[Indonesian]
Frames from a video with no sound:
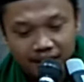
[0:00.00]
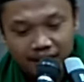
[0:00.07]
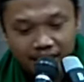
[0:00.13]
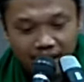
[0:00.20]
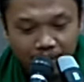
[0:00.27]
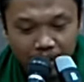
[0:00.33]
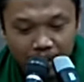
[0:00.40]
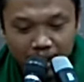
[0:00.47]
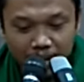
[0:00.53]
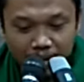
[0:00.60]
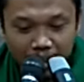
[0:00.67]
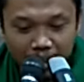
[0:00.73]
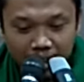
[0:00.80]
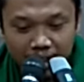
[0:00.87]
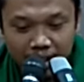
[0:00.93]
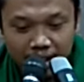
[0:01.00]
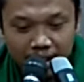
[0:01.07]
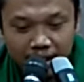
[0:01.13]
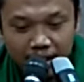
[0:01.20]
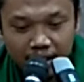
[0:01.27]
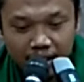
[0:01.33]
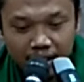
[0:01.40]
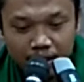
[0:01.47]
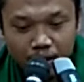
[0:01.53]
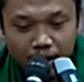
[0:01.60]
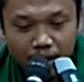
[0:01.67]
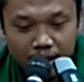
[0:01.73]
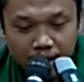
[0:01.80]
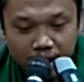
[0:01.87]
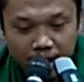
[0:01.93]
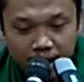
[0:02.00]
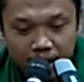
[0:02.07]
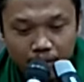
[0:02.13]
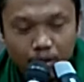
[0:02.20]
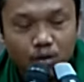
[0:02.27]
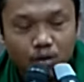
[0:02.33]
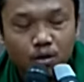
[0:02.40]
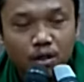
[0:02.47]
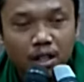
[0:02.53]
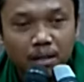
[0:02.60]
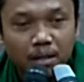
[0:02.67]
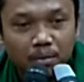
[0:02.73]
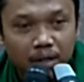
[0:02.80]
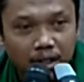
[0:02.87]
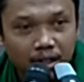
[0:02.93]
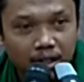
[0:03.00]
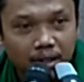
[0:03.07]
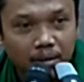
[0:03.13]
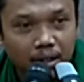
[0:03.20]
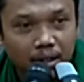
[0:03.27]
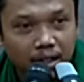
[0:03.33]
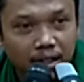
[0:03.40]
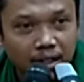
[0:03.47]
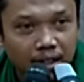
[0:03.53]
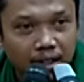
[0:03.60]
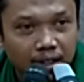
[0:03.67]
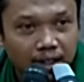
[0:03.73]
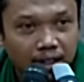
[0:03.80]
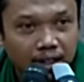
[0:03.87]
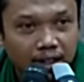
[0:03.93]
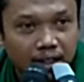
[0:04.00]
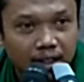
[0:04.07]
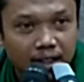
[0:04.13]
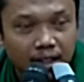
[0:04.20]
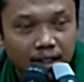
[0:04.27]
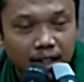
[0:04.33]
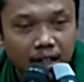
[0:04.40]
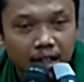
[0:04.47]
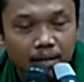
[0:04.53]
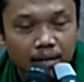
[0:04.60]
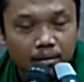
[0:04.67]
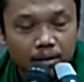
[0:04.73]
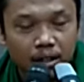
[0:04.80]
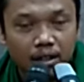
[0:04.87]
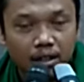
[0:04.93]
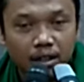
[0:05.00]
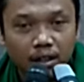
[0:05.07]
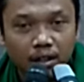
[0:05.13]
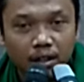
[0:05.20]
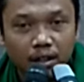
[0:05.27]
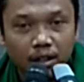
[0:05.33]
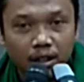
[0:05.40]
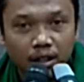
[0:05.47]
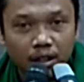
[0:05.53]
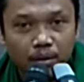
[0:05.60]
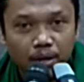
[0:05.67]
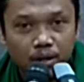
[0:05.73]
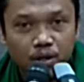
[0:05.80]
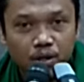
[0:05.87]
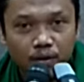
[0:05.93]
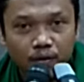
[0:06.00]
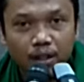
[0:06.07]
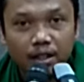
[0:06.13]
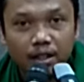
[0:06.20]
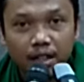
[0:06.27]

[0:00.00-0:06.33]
tapi ini apa tulisan mengungkapkan kepada kalam zat Allah kepada sifat